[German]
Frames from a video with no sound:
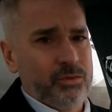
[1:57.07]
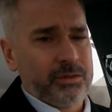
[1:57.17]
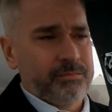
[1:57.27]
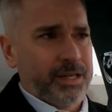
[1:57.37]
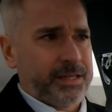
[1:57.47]

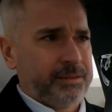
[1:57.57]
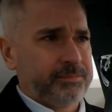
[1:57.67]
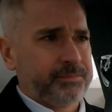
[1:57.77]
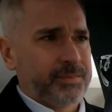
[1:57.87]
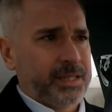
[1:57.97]
Newtonmeter.
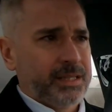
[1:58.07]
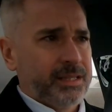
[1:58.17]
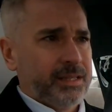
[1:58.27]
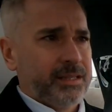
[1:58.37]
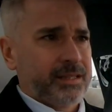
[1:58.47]

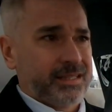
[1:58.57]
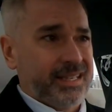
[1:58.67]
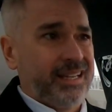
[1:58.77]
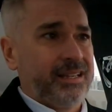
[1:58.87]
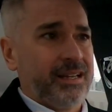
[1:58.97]
Das
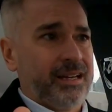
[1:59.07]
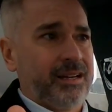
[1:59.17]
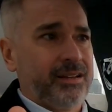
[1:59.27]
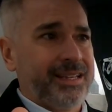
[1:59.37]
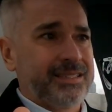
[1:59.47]
Ding
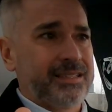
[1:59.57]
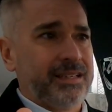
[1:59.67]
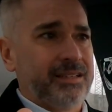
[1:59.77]
äh, ist